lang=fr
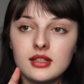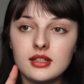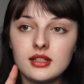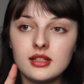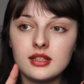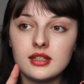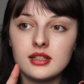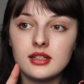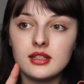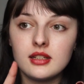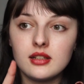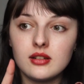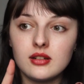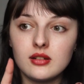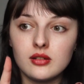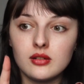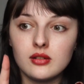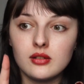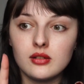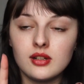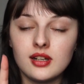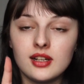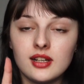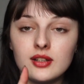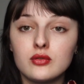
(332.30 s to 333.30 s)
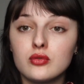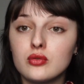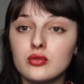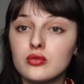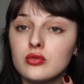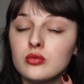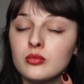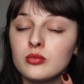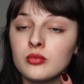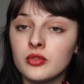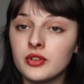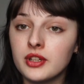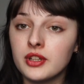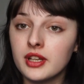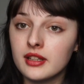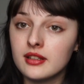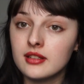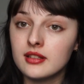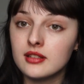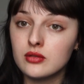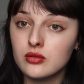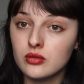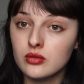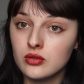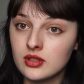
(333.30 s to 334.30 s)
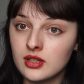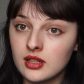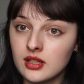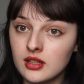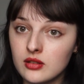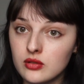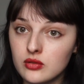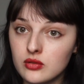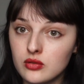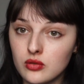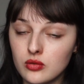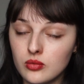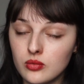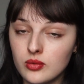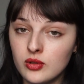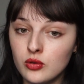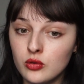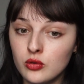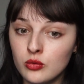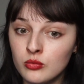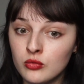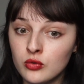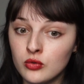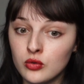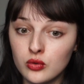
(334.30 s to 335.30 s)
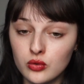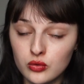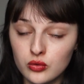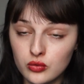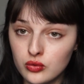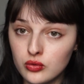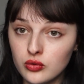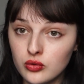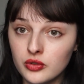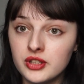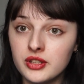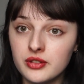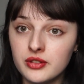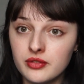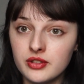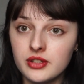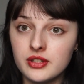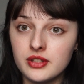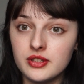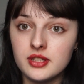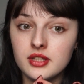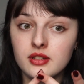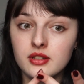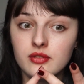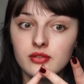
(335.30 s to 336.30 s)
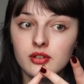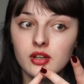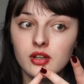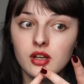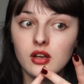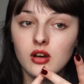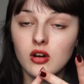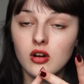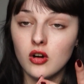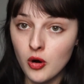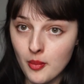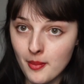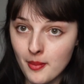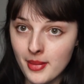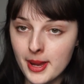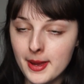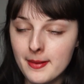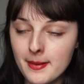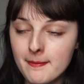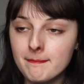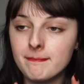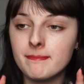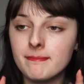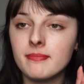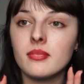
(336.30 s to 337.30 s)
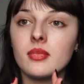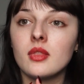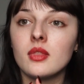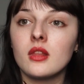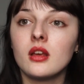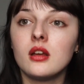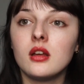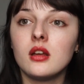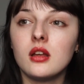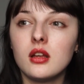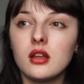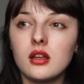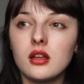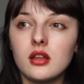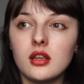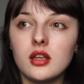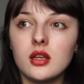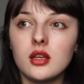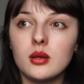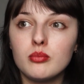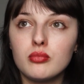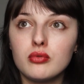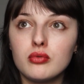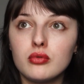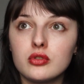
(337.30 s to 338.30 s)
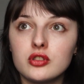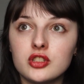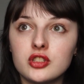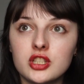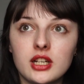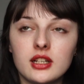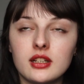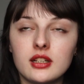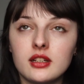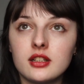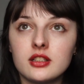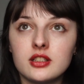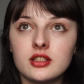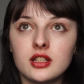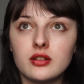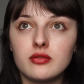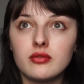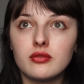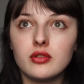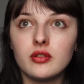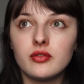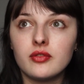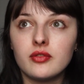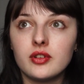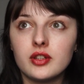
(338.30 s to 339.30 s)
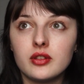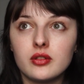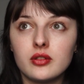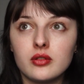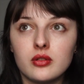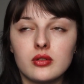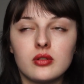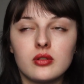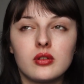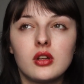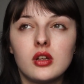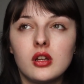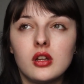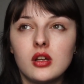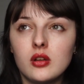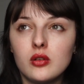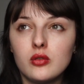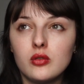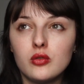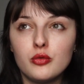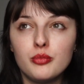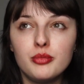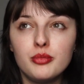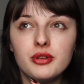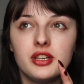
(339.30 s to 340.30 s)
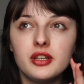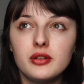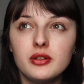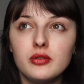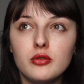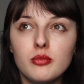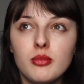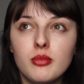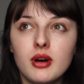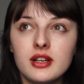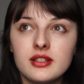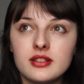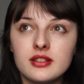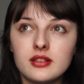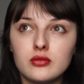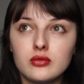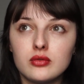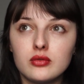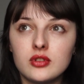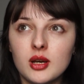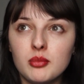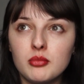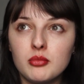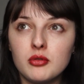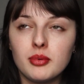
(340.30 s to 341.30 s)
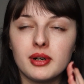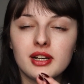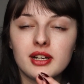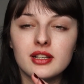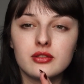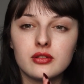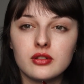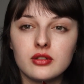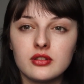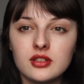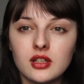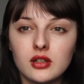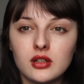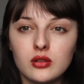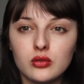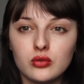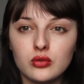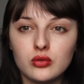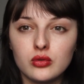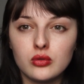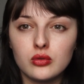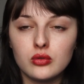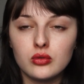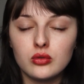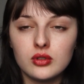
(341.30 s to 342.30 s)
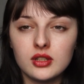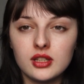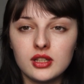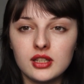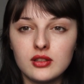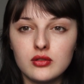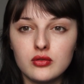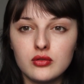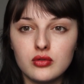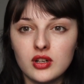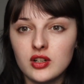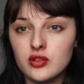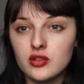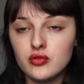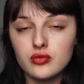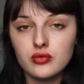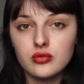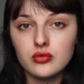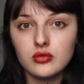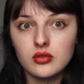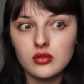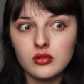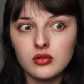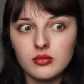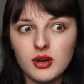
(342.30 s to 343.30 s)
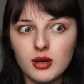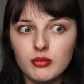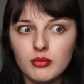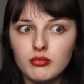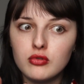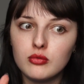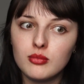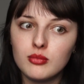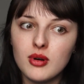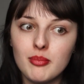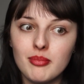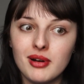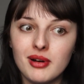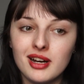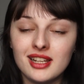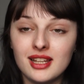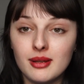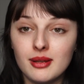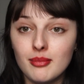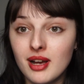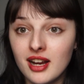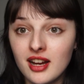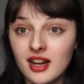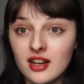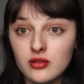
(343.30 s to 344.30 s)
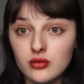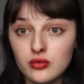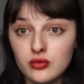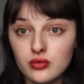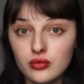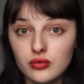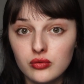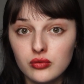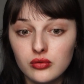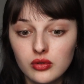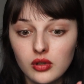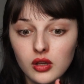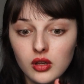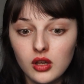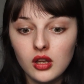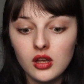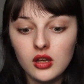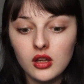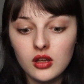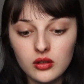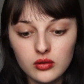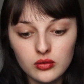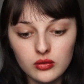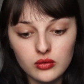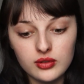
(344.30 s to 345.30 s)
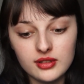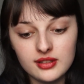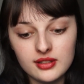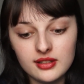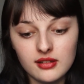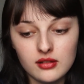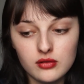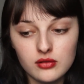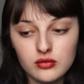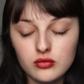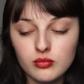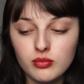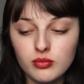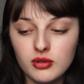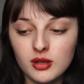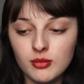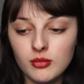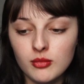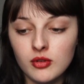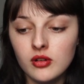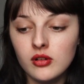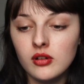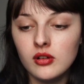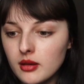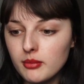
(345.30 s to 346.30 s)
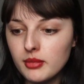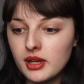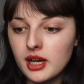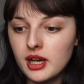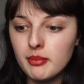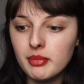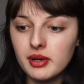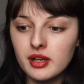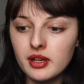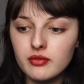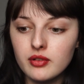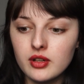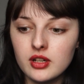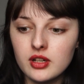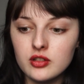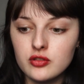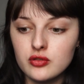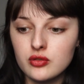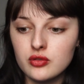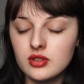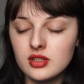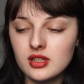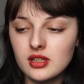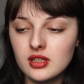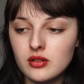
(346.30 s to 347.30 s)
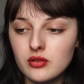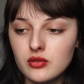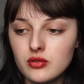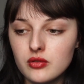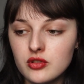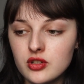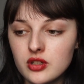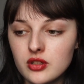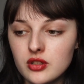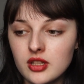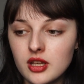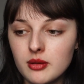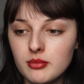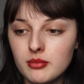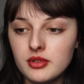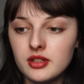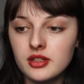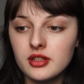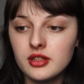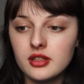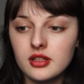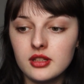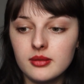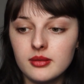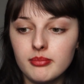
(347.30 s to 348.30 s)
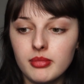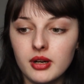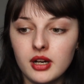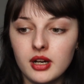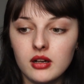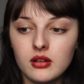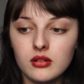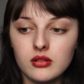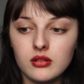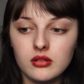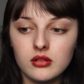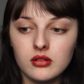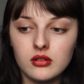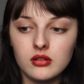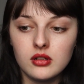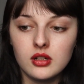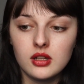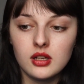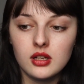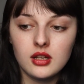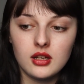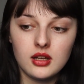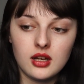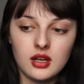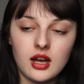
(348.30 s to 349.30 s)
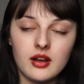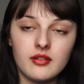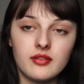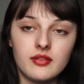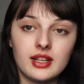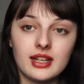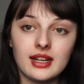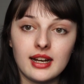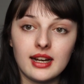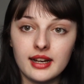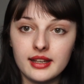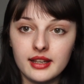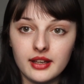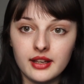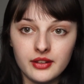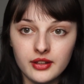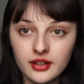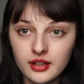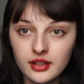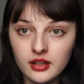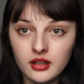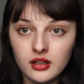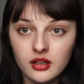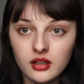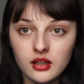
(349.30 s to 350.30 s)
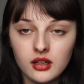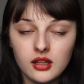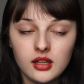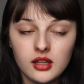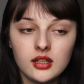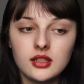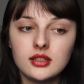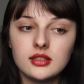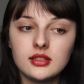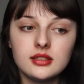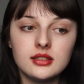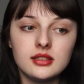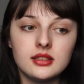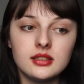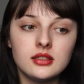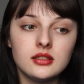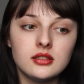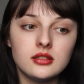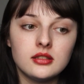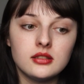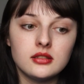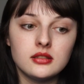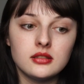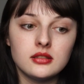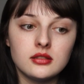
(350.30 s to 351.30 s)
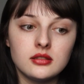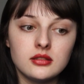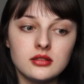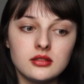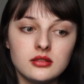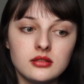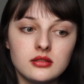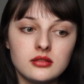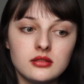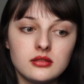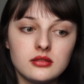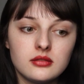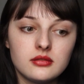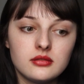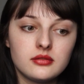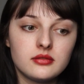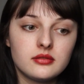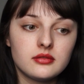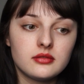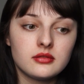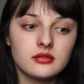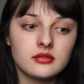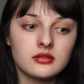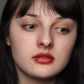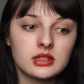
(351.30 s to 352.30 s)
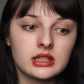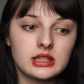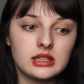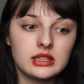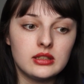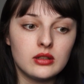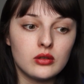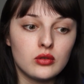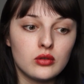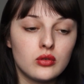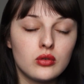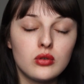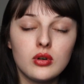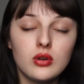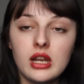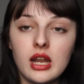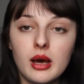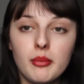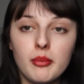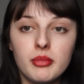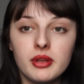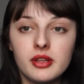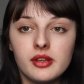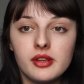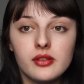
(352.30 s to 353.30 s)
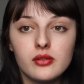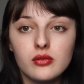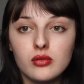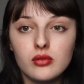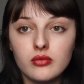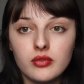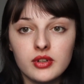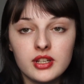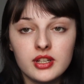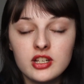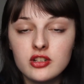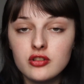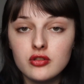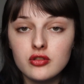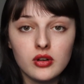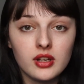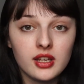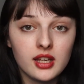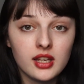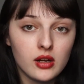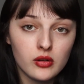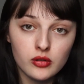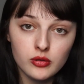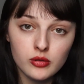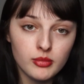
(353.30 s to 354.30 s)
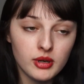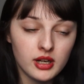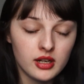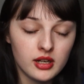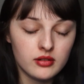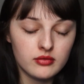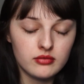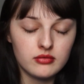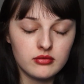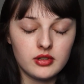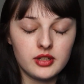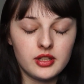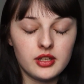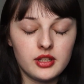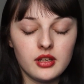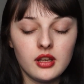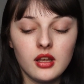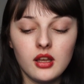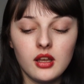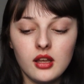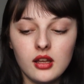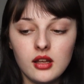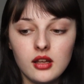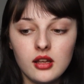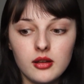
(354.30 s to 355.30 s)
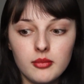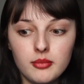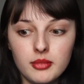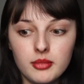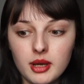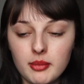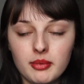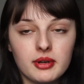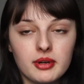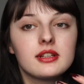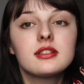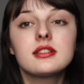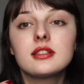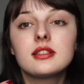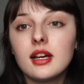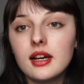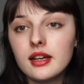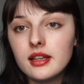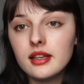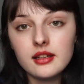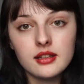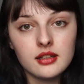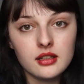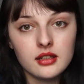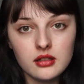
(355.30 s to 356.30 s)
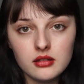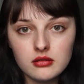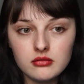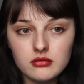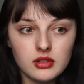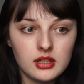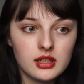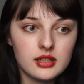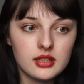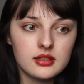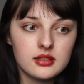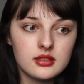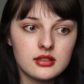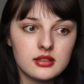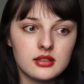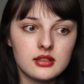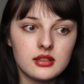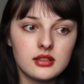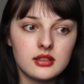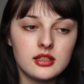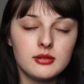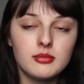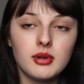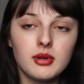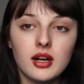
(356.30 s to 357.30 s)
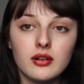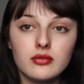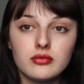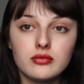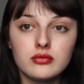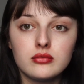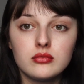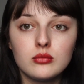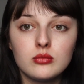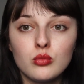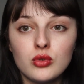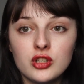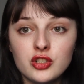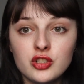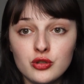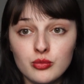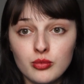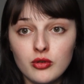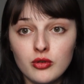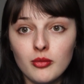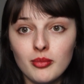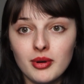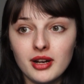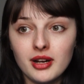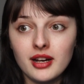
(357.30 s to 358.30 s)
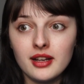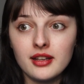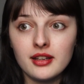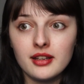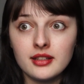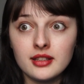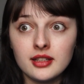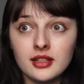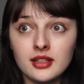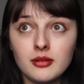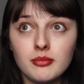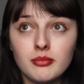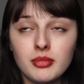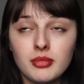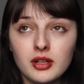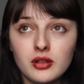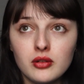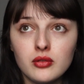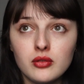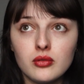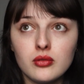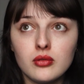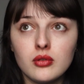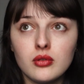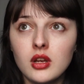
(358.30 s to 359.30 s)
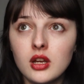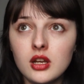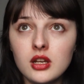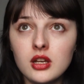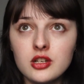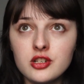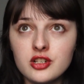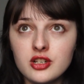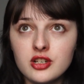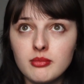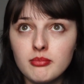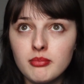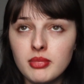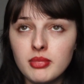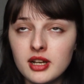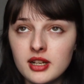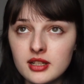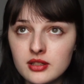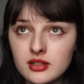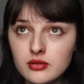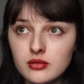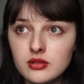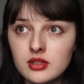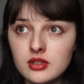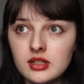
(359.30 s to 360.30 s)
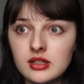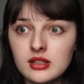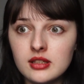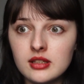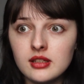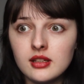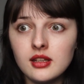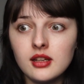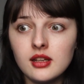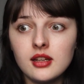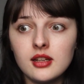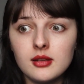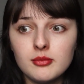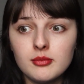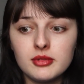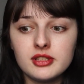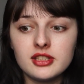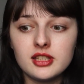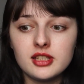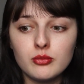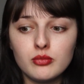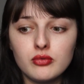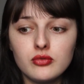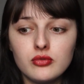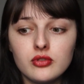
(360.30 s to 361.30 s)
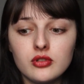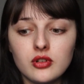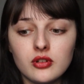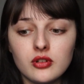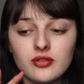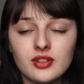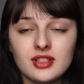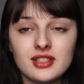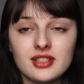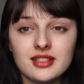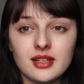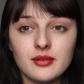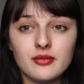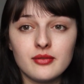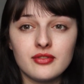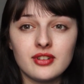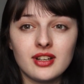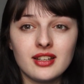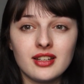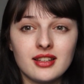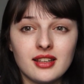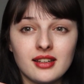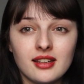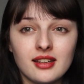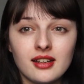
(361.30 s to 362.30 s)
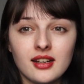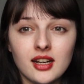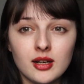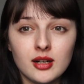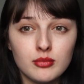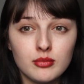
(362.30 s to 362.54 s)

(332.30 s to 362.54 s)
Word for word: et euh, là, du coup, mon dernier, ce sera celui de mon retour définitif en mai. Et pour chacun, à chaque fois, en fait, euh, le billet de base, il coûte à peu près 150 euros et tu rajoutes, euh, bah, pour ma part, les bagages en soute. Donc, c'est un supplément. Mais après, voilà, je sais que j'ai une amie qui part avec Ryanair et, en gros, elle a payé son voyage genre 40 balles, vous voyez. Mais après, c'est Ryanair. Voilà, c'est libre à vous. Moi, je ne prends pas Ryanair, pas que j'aime pas la société, mais c'est plus qu'en fait, ça me fait atterrir à